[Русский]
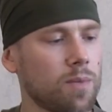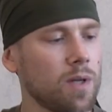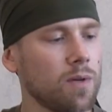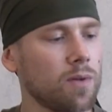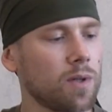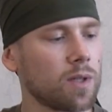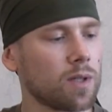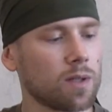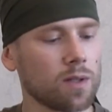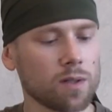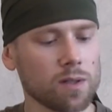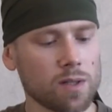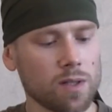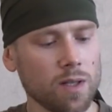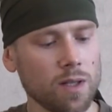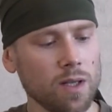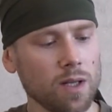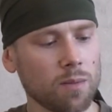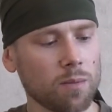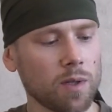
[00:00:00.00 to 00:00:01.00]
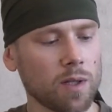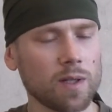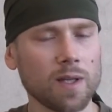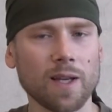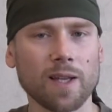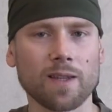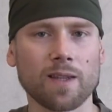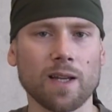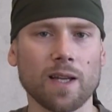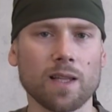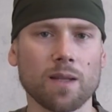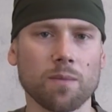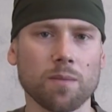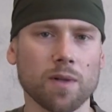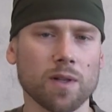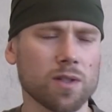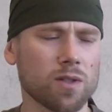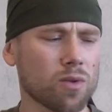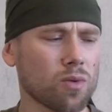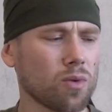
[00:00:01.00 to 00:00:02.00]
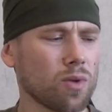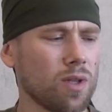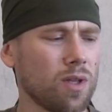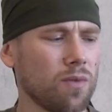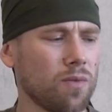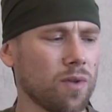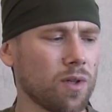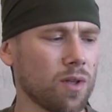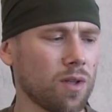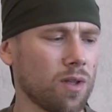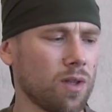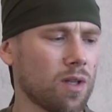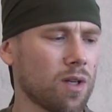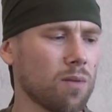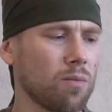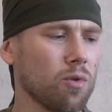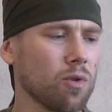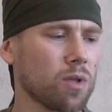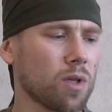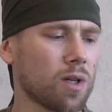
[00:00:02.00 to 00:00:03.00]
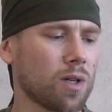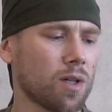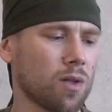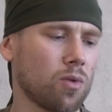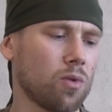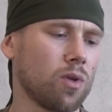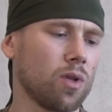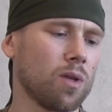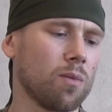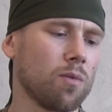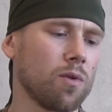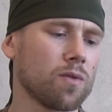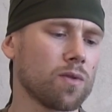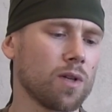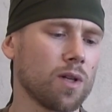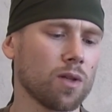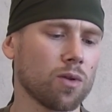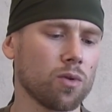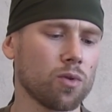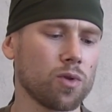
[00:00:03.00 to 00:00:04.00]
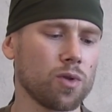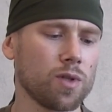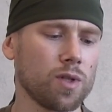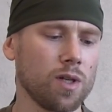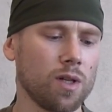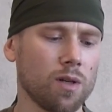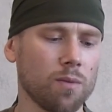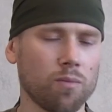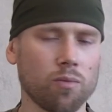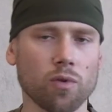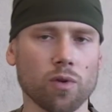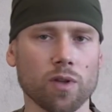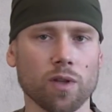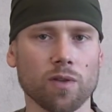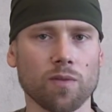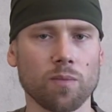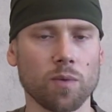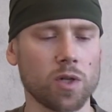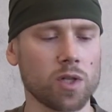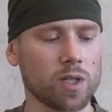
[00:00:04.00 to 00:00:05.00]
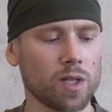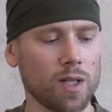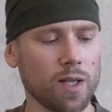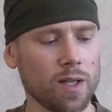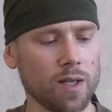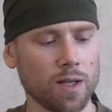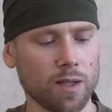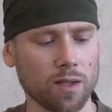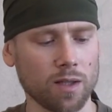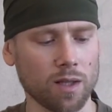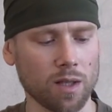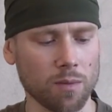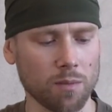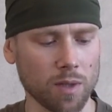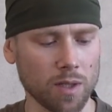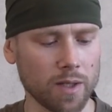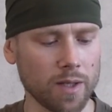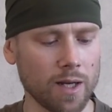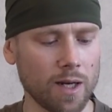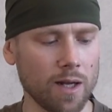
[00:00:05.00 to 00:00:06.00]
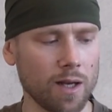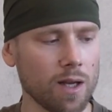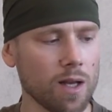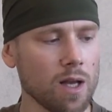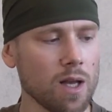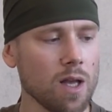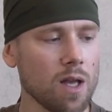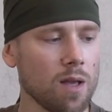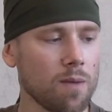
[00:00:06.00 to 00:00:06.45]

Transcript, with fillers: Привод от LCT обладает рядом конструктивных недоработок, которые, на мой взгляд, очень сильно портят впечатление от этой модели.